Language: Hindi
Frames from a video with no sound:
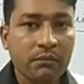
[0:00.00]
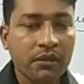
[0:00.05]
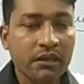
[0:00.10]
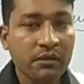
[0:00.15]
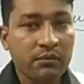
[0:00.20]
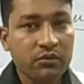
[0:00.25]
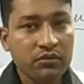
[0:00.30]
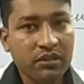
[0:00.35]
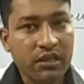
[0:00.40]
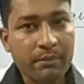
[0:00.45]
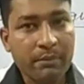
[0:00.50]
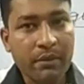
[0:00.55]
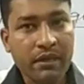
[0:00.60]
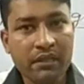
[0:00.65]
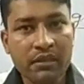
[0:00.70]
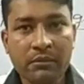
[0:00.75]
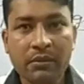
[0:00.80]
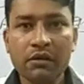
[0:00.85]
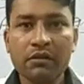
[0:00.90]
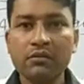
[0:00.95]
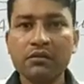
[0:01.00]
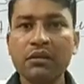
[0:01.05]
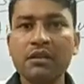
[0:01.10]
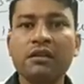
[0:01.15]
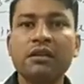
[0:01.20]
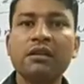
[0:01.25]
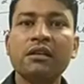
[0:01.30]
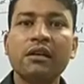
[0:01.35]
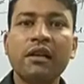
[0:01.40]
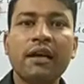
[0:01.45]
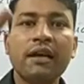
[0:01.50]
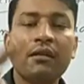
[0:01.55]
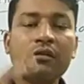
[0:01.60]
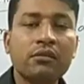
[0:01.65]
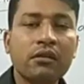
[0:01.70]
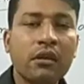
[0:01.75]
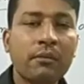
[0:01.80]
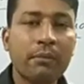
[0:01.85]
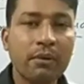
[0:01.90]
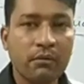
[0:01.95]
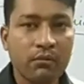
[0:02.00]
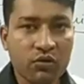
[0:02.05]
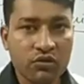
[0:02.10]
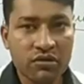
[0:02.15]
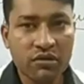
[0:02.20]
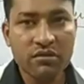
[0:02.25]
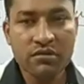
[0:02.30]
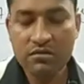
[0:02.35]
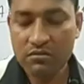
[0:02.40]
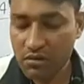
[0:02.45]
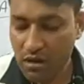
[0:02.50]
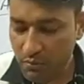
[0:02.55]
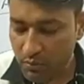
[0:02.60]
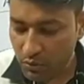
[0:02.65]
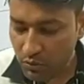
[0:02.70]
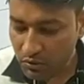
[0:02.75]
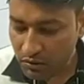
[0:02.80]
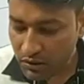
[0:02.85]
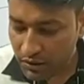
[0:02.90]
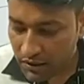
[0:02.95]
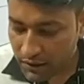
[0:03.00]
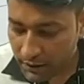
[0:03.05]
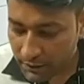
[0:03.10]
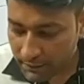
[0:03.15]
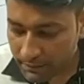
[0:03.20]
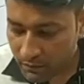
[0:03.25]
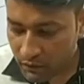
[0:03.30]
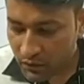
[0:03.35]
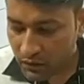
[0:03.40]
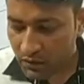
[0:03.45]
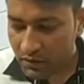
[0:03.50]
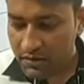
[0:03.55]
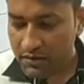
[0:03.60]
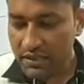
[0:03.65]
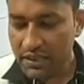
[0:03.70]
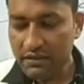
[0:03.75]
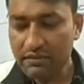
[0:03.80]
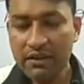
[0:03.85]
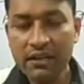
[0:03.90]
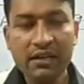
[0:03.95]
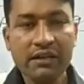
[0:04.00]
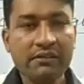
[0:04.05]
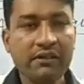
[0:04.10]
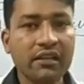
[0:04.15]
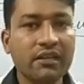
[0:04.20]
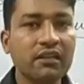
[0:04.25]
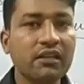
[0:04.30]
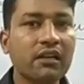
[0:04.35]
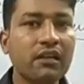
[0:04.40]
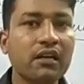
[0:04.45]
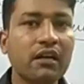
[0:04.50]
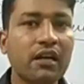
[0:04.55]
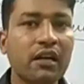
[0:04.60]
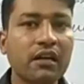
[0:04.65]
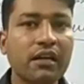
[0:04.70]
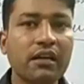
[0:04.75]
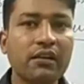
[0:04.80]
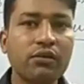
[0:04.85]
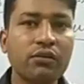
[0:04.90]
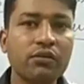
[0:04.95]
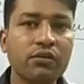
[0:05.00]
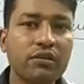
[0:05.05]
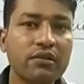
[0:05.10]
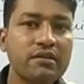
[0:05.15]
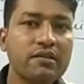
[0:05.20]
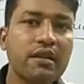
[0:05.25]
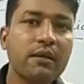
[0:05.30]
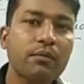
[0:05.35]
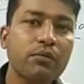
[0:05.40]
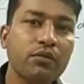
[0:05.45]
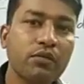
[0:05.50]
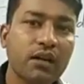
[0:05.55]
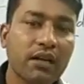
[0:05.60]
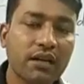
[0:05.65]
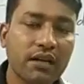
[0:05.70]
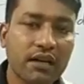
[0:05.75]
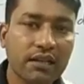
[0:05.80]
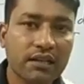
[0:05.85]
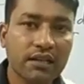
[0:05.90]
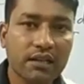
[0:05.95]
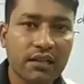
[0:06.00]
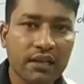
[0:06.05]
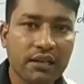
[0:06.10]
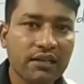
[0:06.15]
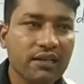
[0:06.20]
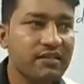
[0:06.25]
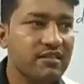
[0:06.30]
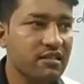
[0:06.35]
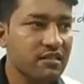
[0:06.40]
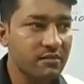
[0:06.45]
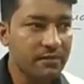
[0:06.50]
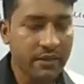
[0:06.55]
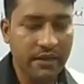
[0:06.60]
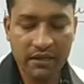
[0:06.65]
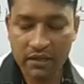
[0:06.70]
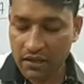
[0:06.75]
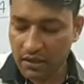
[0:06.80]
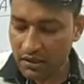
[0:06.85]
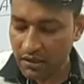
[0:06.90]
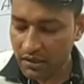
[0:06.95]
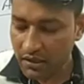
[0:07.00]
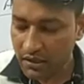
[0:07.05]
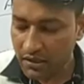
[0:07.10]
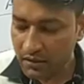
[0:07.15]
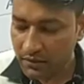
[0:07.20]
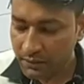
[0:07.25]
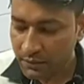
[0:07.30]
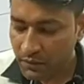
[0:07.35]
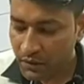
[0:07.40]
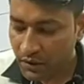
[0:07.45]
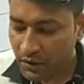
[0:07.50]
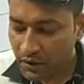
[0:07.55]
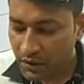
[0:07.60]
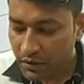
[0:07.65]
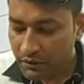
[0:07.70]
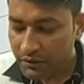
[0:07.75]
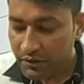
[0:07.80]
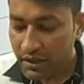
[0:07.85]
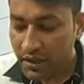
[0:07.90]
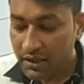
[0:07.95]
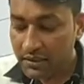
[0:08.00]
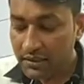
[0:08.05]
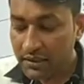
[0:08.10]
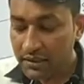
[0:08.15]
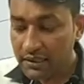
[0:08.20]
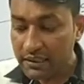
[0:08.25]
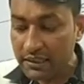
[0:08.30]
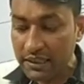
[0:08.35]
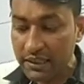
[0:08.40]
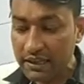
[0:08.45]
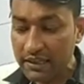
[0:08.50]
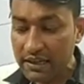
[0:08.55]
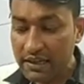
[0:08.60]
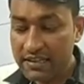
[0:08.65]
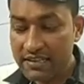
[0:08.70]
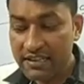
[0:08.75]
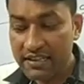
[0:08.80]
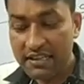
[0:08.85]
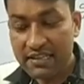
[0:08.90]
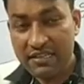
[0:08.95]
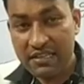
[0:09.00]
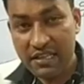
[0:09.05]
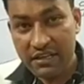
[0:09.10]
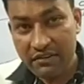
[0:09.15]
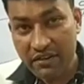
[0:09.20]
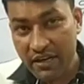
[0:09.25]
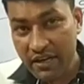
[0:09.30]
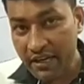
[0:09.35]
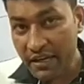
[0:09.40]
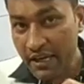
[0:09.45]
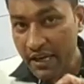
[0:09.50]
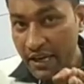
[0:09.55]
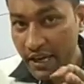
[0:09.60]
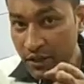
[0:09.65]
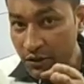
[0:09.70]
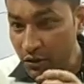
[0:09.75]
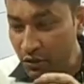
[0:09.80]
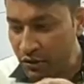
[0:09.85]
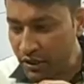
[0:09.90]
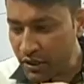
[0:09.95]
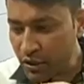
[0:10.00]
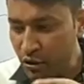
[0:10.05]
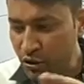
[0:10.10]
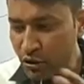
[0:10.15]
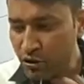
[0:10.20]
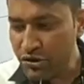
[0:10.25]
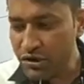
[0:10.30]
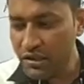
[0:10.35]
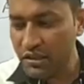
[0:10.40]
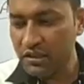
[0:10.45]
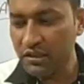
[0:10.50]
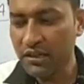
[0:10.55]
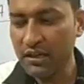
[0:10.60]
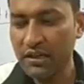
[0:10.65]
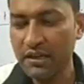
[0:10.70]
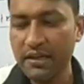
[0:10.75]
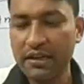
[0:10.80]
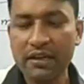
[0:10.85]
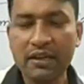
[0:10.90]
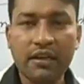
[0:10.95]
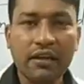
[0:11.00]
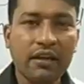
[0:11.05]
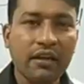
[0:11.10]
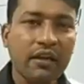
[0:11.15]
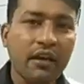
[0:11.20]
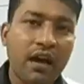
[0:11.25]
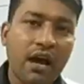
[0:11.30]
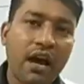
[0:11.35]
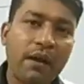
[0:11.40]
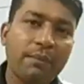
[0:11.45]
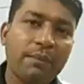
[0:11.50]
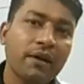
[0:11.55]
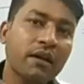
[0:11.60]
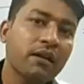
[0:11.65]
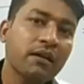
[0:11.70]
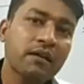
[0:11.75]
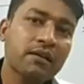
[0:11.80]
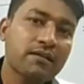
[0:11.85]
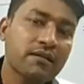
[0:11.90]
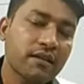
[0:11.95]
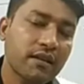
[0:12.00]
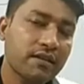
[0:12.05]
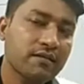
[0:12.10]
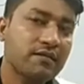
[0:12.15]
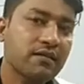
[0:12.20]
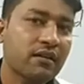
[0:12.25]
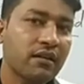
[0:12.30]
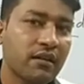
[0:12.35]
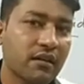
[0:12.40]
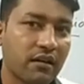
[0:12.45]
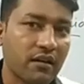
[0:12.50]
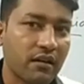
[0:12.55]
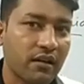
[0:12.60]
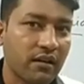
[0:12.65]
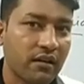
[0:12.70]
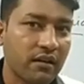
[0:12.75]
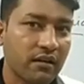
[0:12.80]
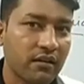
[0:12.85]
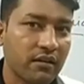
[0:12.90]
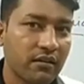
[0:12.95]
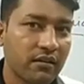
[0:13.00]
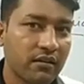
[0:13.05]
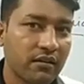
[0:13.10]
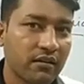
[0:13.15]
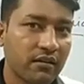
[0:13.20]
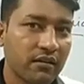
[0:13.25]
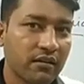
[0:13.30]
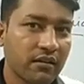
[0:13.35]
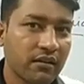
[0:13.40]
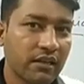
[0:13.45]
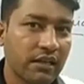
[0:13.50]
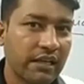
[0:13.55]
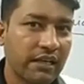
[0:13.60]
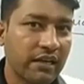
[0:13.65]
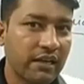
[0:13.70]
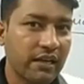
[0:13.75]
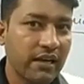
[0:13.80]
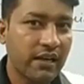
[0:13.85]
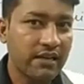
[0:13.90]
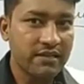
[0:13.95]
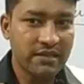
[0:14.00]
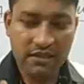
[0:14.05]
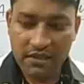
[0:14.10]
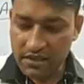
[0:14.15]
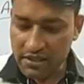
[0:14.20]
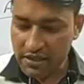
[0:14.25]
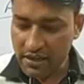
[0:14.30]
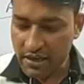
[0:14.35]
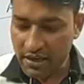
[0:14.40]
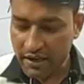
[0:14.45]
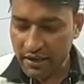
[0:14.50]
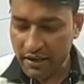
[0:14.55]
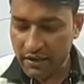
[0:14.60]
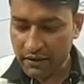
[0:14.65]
मतलब उसके पद में उन्नति न होना प्रमोशन जिसको आप बोलते हैं सेवानिवृत्त करना कि नौकरी से आपको हटा देना या सस्पेंड कर देना फिर आता तथा राजकीय सेवा के अयोग्य घोषित करके आपका निष्कासन करना कि राजकीय